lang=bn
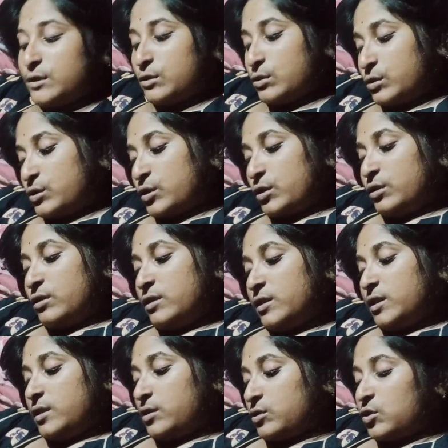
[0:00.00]
তো চলো
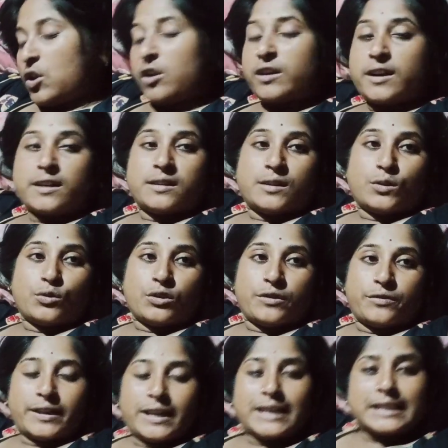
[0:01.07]
তরকারিটা করে
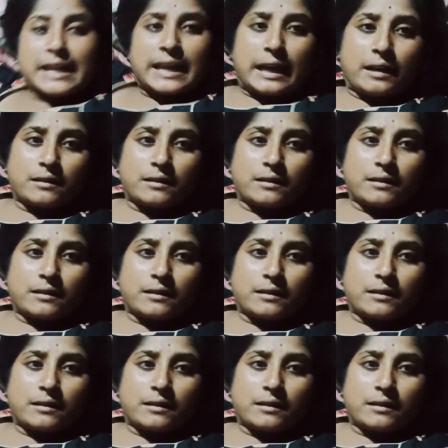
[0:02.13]
ফেলে দাঁড়া